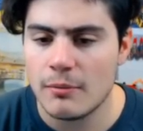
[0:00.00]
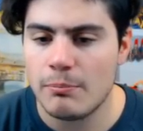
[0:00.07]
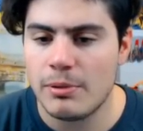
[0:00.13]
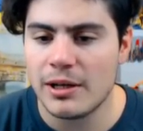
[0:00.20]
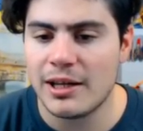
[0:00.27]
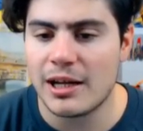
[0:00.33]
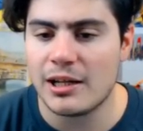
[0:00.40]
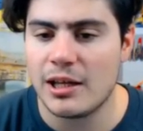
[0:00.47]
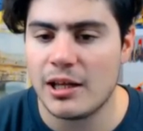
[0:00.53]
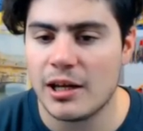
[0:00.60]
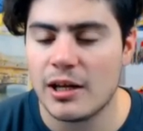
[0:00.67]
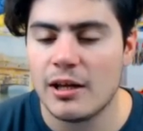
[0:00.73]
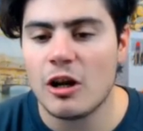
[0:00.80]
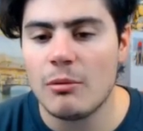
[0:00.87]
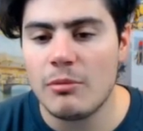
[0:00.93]
Per gradire.
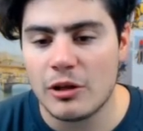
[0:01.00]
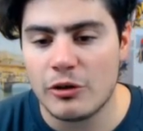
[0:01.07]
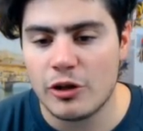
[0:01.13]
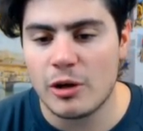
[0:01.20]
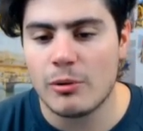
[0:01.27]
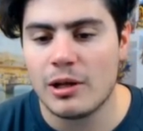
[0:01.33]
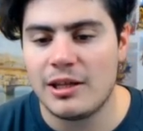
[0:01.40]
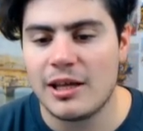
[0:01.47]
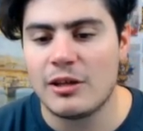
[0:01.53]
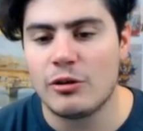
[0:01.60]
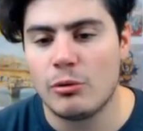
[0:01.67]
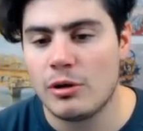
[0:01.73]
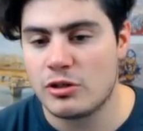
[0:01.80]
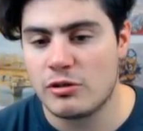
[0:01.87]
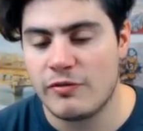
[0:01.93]
Tre minatore qua dietro,
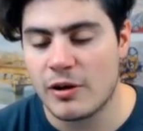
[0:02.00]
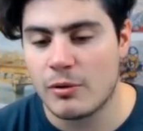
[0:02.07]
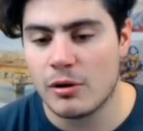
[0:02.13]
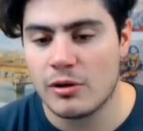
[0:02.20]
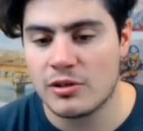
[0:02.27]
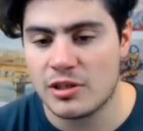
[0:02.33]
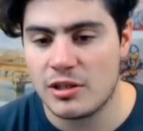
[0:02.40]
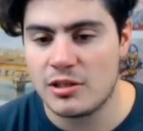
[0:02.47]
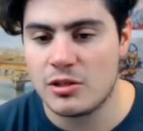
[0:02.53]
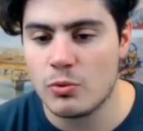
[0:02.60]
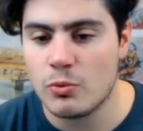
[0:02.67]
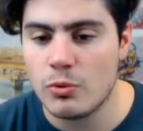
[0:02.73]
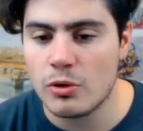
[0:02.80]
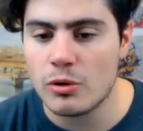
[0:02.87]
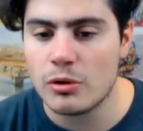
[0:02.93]
lui adesso fa qualcosa di
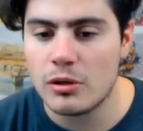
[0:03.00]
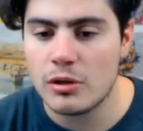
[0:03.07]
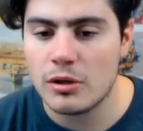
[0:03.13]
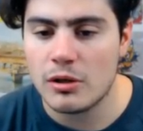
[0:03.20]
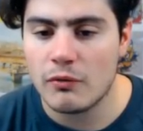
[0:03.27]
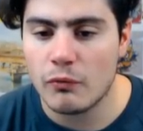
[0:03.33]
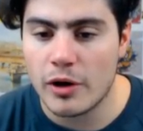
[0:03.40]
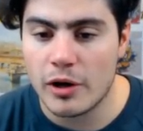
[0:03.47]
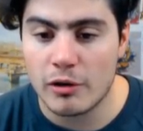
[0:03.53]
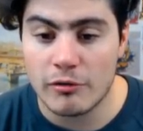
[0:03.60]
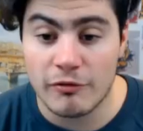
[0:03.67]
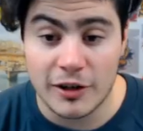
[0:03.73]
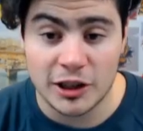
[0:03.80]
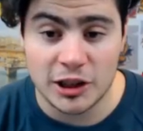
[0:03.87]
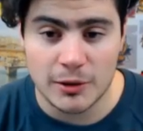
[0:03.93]
sicuro. Vuoi non
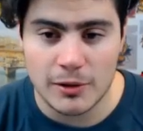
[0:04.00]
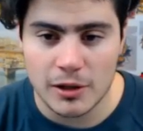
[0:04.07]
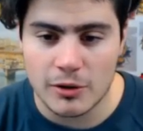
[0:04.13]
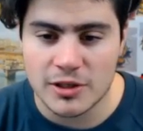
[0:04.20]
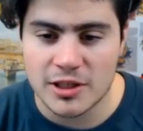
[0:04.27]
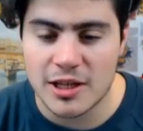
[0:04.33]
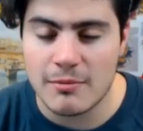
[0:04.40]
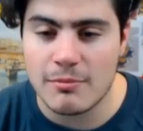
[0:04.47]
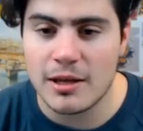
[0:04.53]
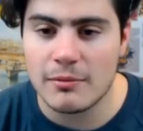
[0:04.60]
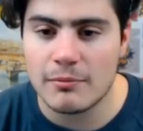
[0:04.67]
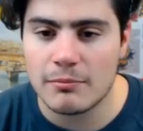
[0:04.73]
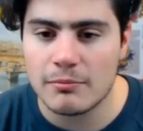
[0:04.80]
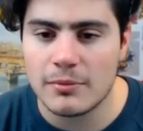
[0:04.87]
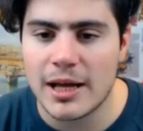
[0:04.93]
faccia qualcosa che mi...
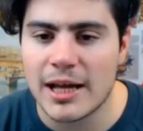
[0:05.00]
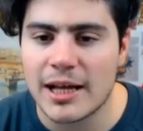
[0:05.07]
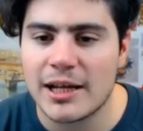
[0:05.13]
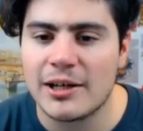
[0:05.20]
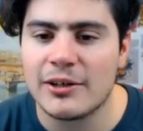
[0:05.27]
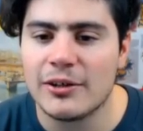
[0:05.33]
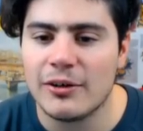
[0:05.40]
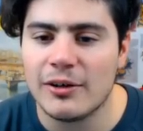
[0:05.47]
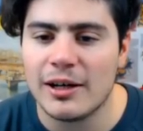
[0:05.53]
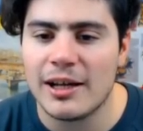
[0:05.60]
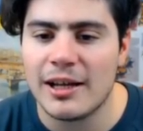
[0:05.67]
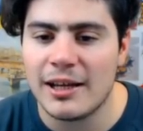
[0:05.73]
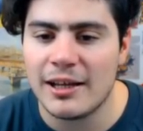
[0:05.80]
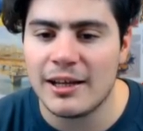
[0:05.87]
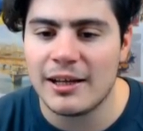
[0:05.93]
Eccolo
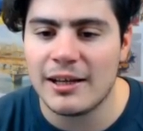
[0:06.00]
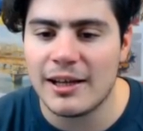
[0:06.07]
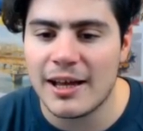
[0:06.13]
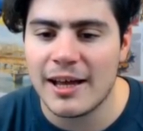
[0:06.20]
lì.